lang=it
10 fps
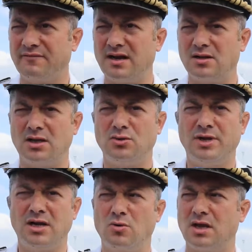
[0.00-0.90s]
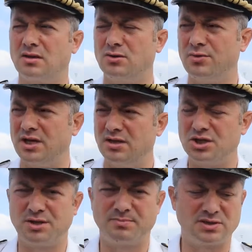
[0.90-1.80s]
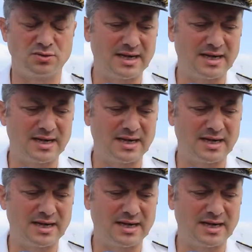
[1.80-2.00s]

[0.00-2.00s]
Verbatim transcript: che vanno dal 2004 2004-2010 ha preso